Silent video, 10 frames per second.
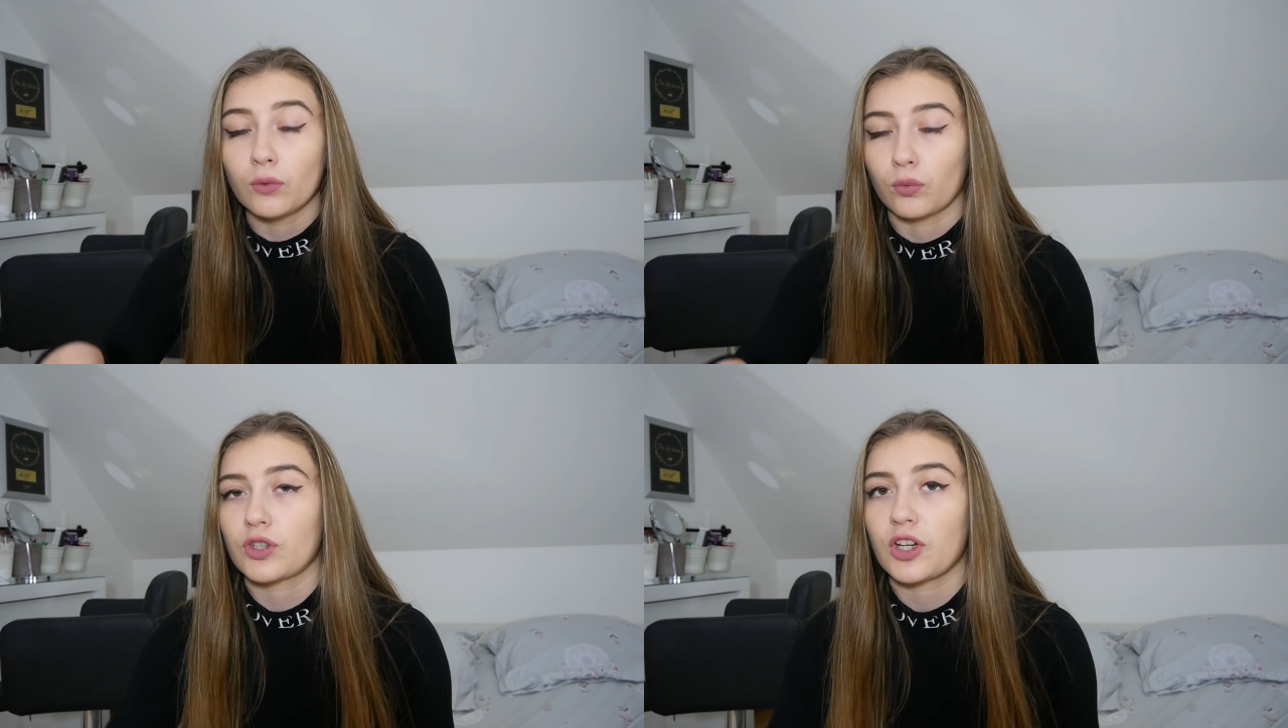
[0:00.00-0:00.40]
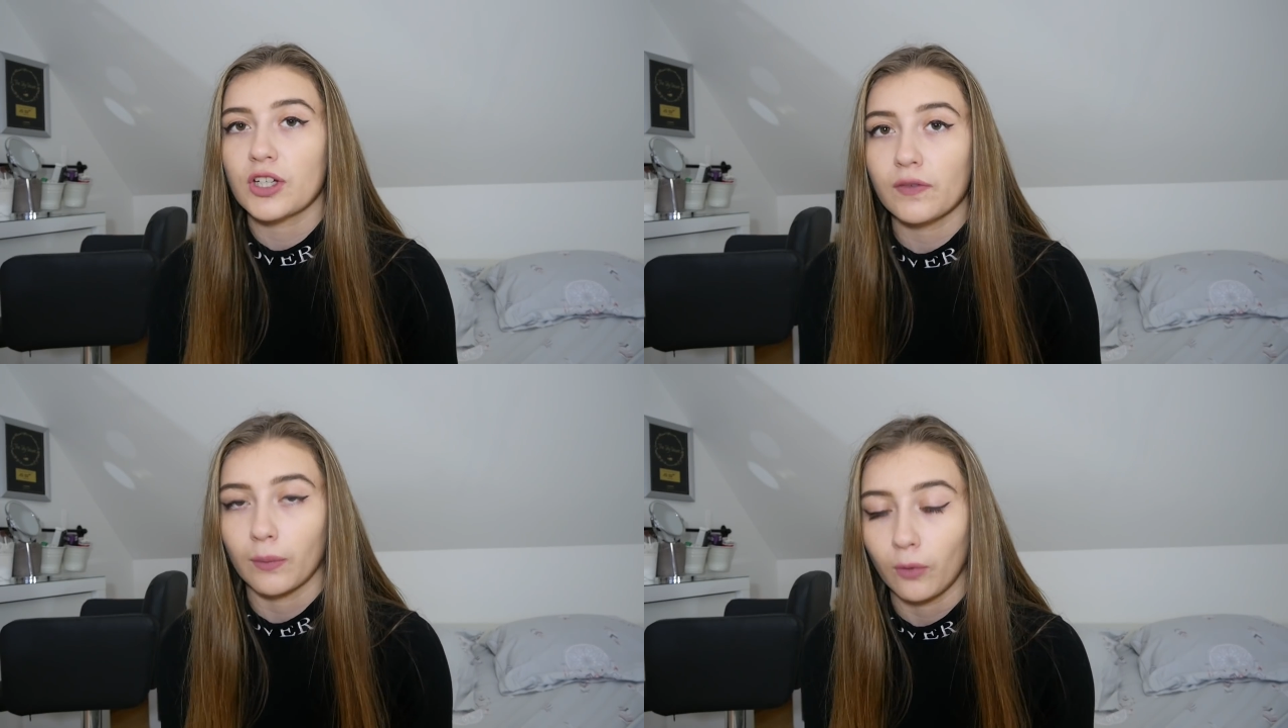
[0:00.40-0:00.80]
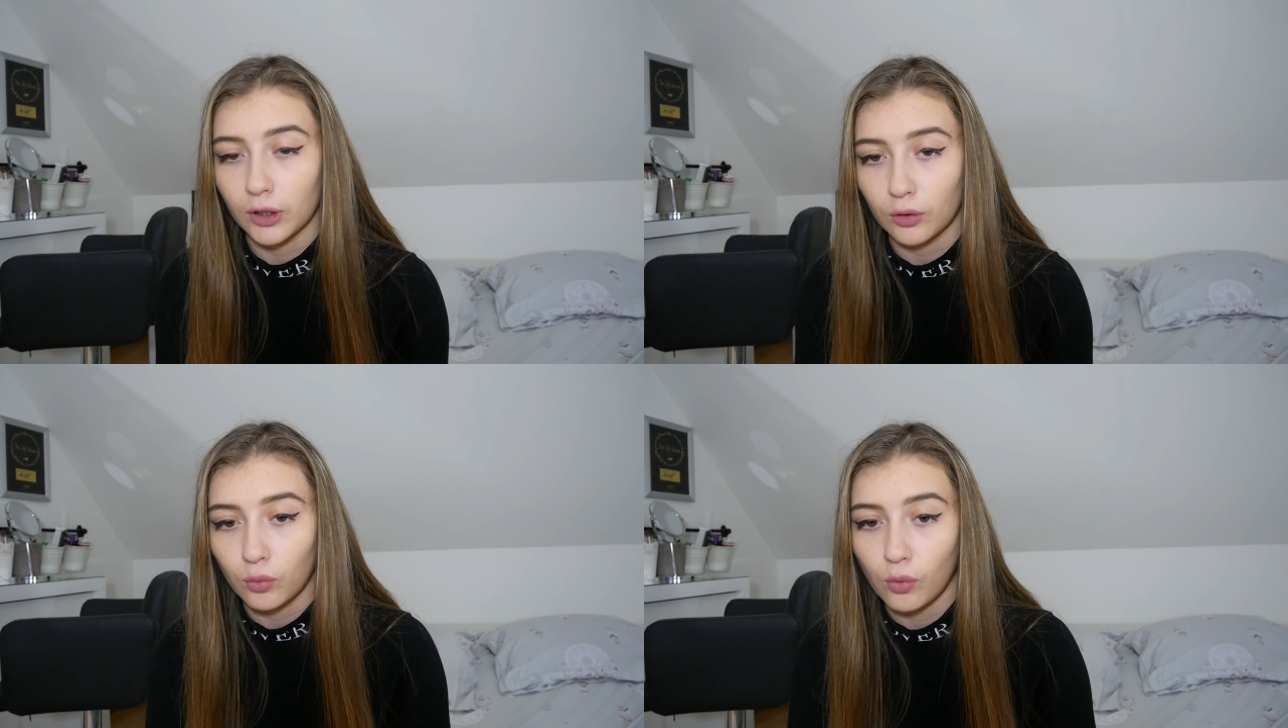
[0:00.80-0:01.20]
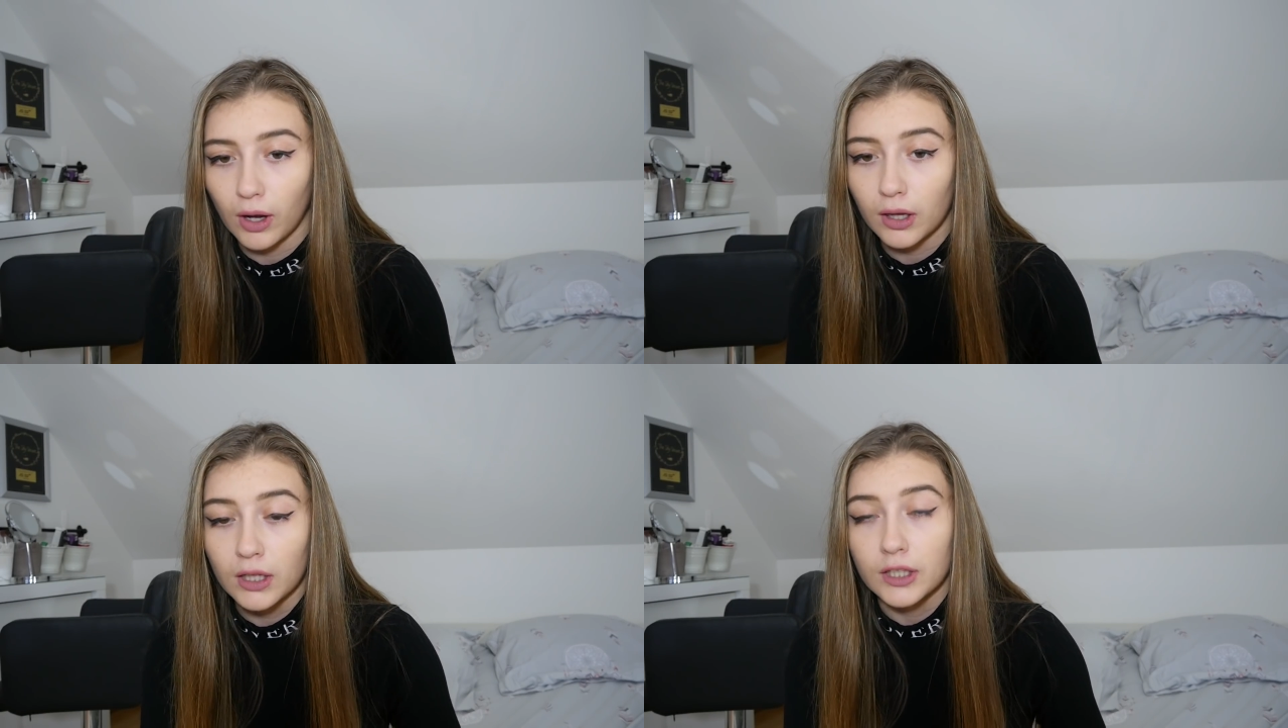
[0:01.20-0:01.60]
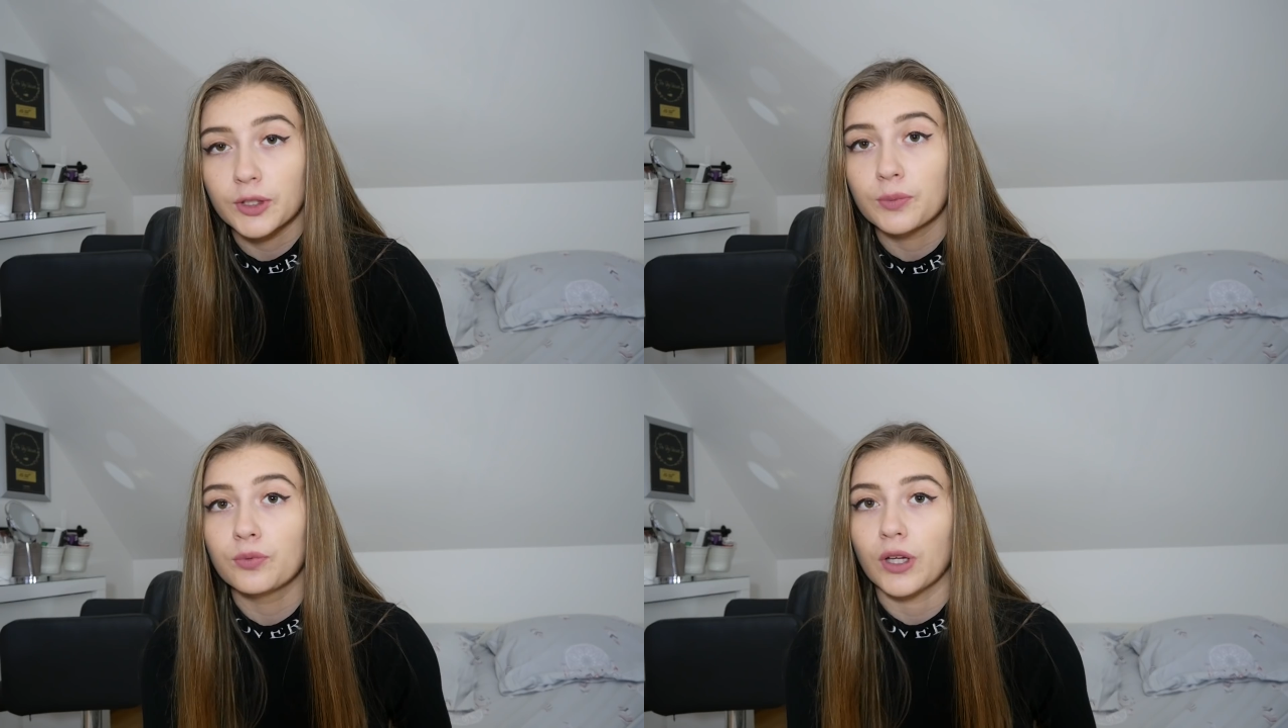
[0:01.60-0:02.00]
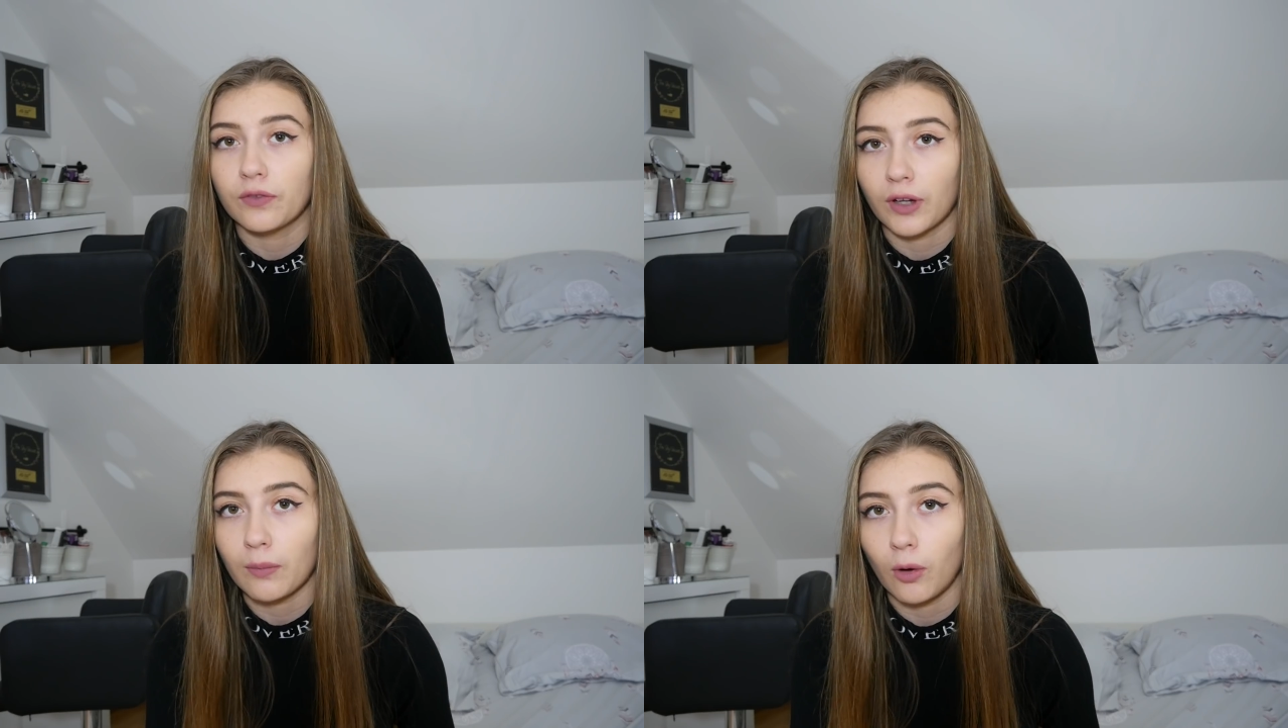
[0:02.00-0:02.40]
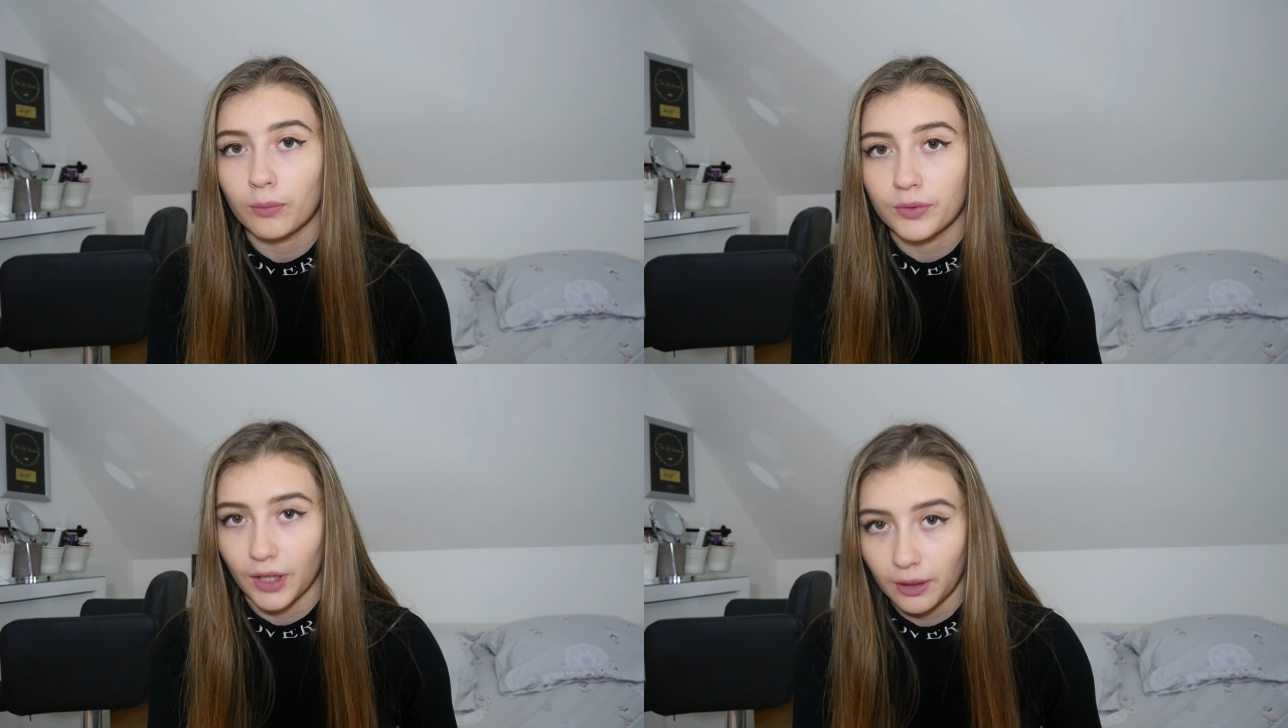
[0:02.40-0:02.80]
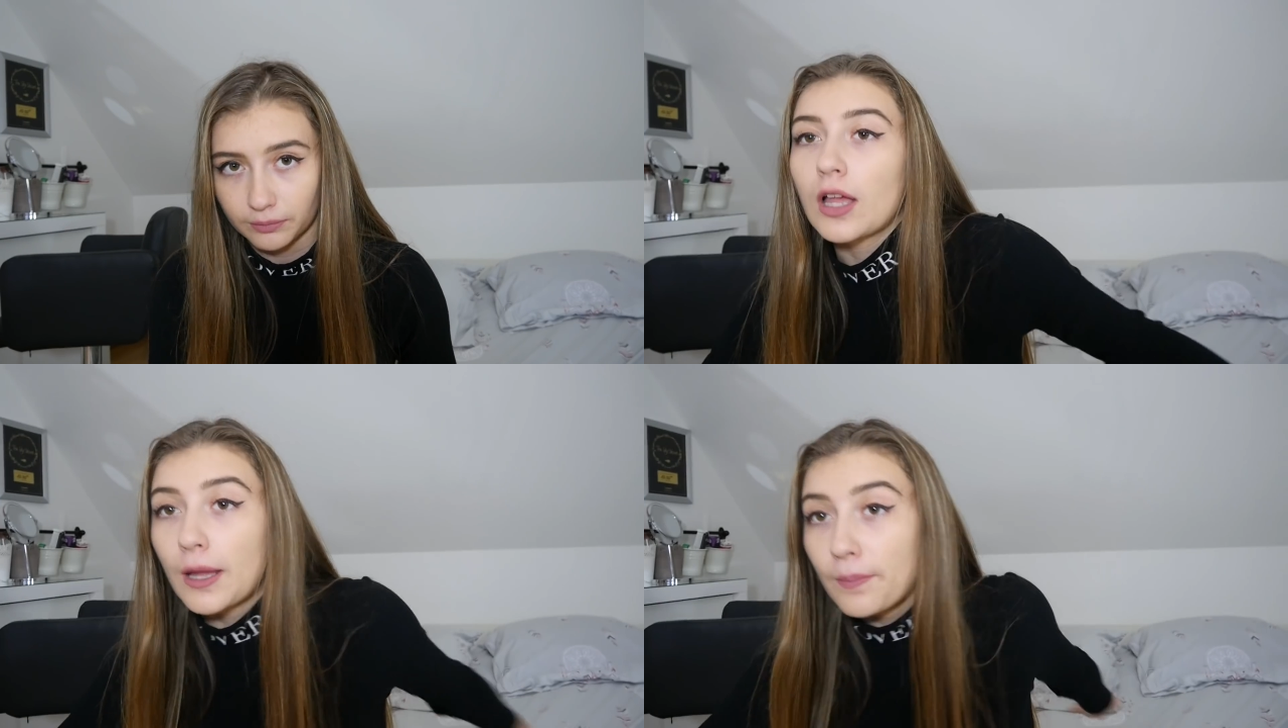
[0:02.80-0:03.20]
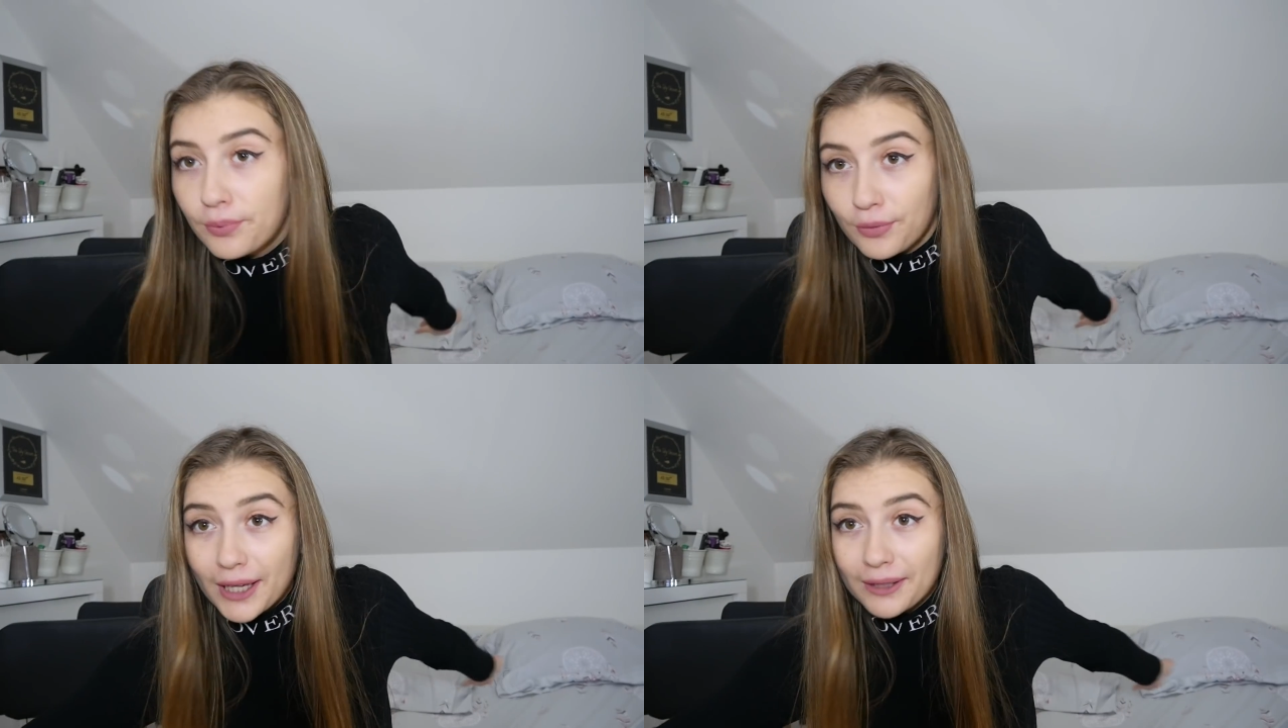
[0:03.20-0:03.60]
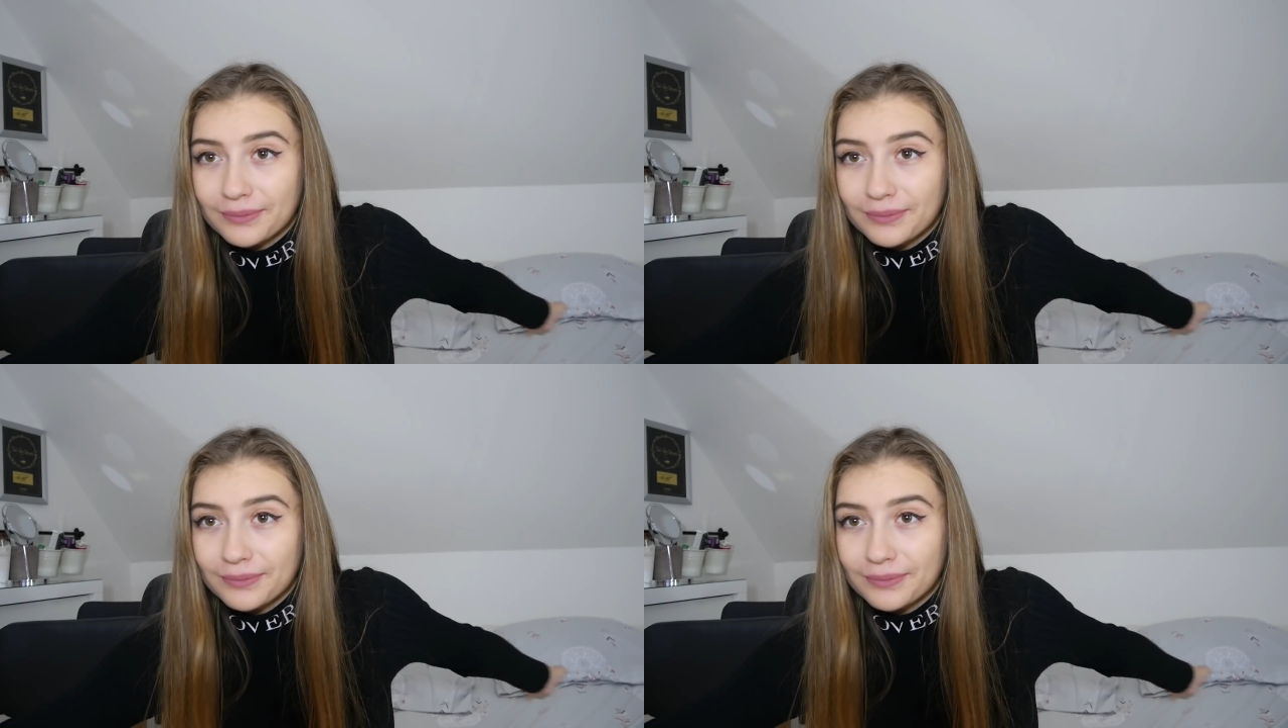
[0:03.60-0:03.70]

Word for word: on cherchait vraiment les points qui pouvaient être vraiment bien. Puis